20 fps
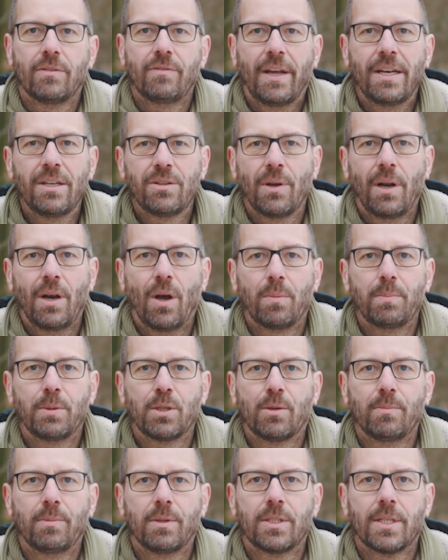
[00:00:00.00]
eventuell auch
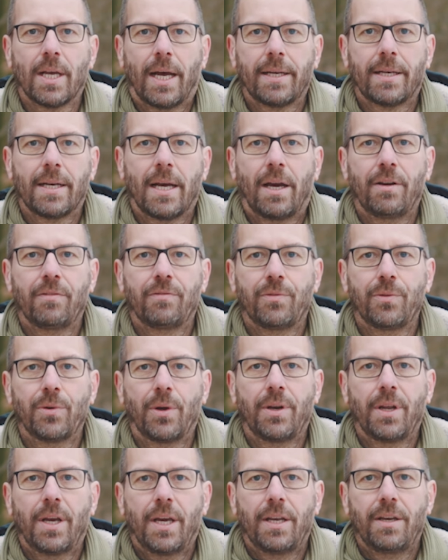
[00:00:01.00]
bestimmte Zeiten
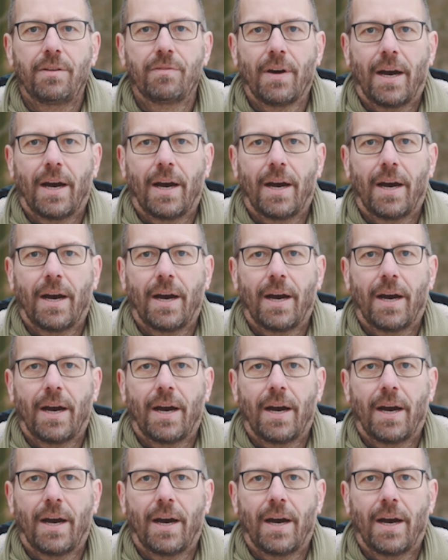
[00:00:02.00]
einführen, die